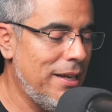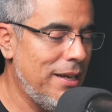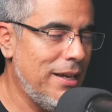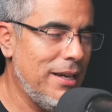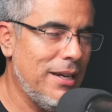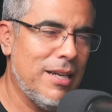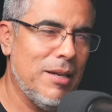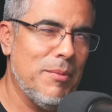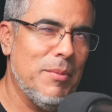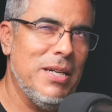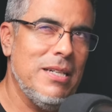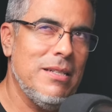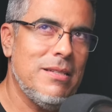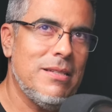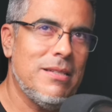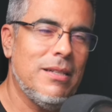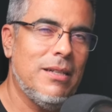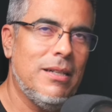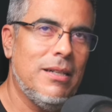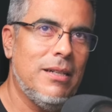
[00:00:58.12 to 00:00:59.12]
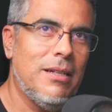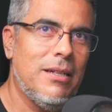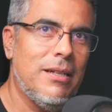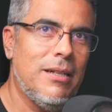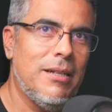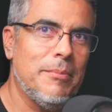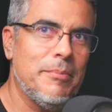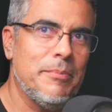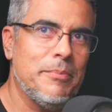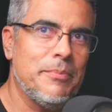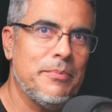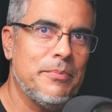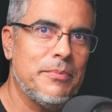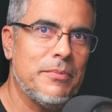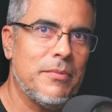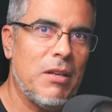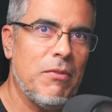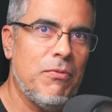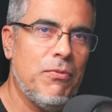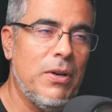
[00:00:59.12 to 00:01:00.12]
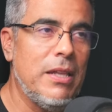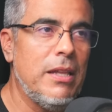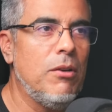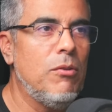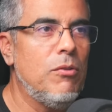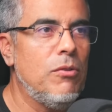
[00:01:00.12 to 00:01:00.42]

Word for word: Eh, ¿Qué más? fue